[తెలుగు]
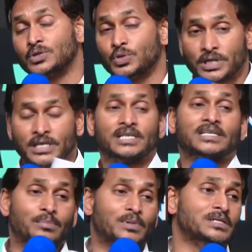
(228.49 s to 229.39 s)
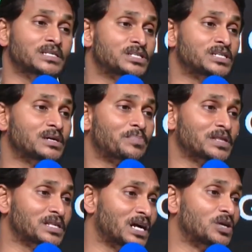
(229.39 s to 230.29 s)
సో దీనికి సంబంధించిన
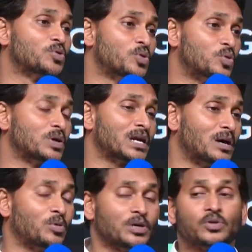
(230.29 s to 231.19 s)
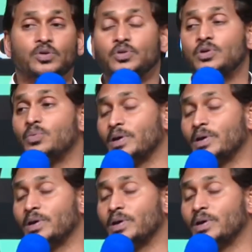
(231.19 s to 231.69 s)
ప్రతి అడుగు కూడా రాబోయే రోజుల్లో